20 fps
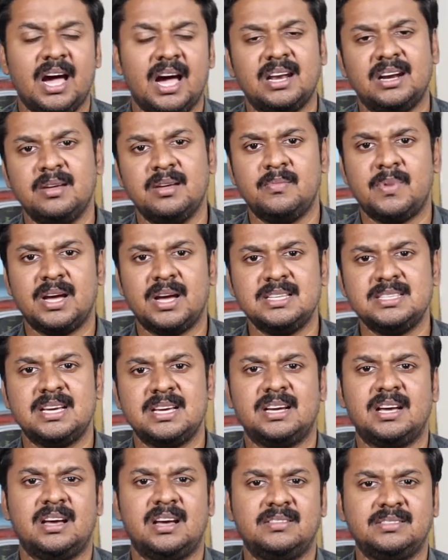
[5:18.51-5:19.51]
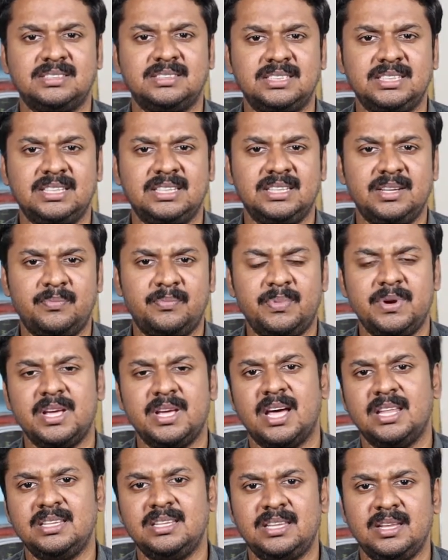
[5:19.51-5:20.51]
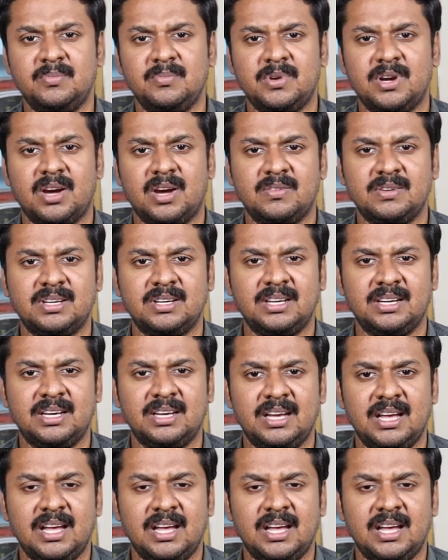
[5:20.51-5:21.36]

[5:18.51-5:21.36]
அதனால் பாஜக வந்து எப்படியாவது திமுகவுக்கு